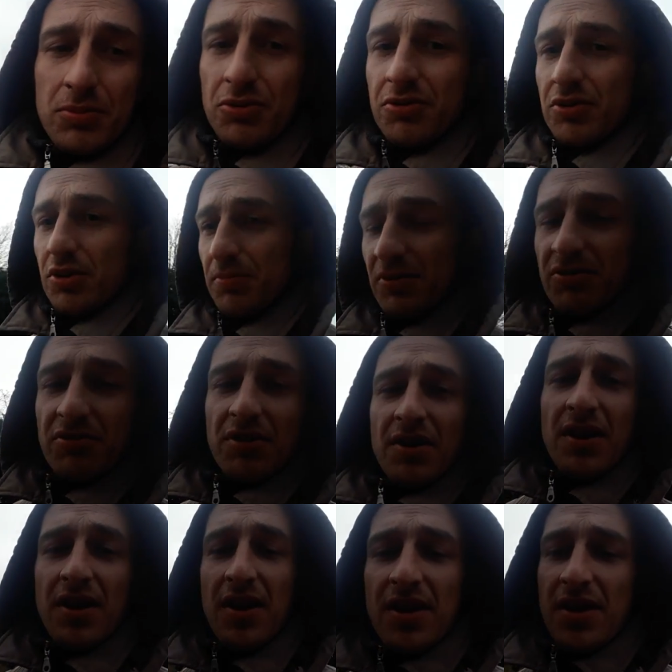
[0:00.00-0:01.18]
musi robić
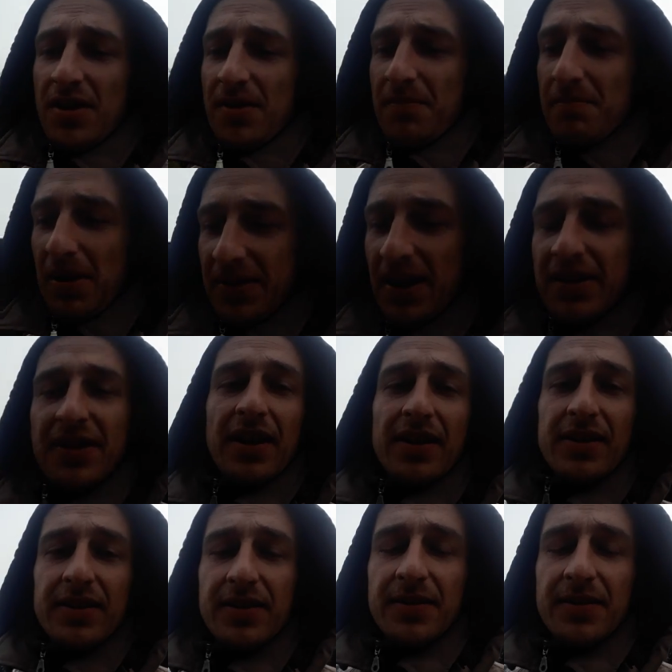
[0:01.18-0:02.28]
badania